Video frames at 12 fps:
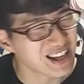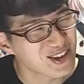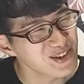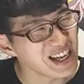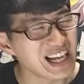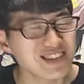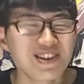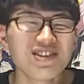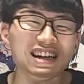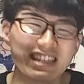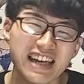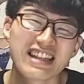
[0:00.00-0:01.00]
急に始まる
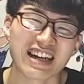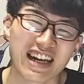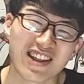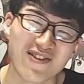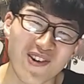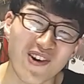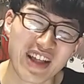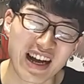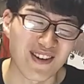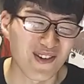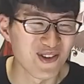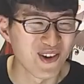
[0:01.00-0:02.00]
わけじゃないんだけれども、なん
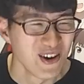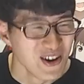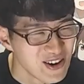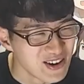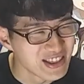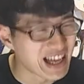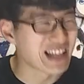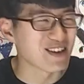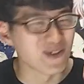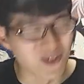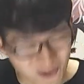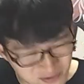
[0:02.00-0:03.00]
かこの、何
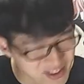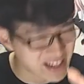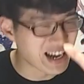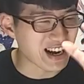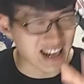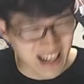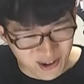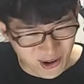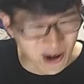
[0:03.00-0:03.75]
この、なんかあの